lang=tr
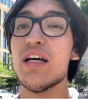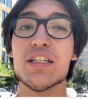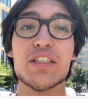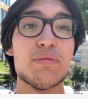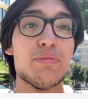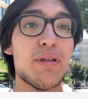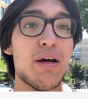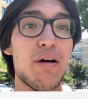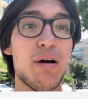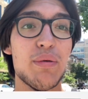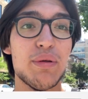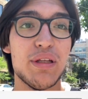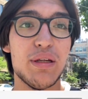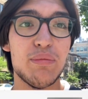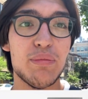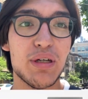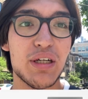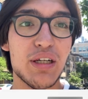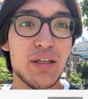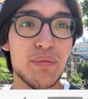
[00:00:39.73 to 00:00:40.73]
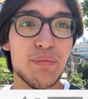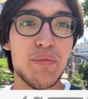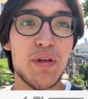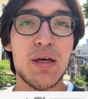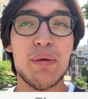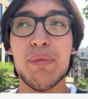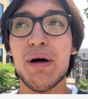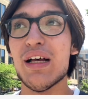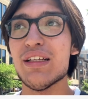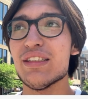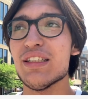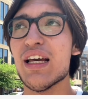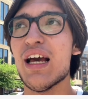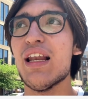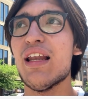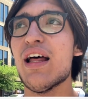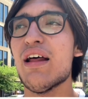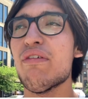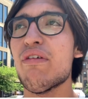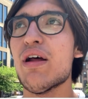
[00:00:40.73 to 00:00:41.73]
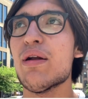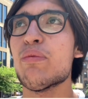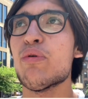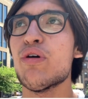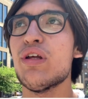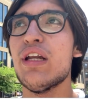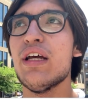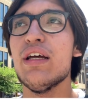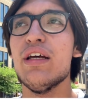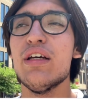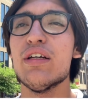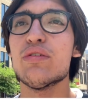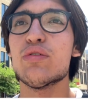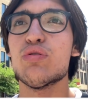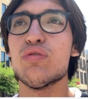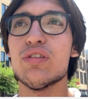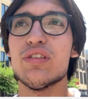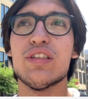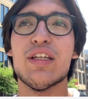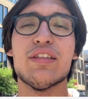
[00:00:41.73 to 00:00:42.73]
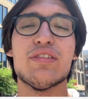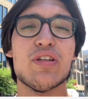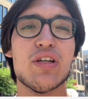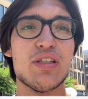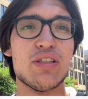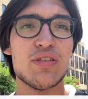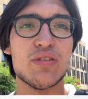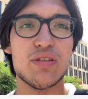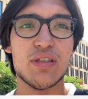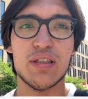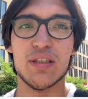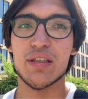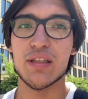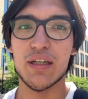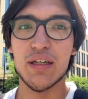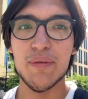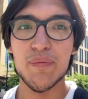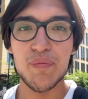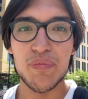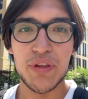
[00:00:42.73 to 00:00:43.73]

Şimdi devam edelim bakalım. Bazı yerler var böyle turist attraction dedikleri.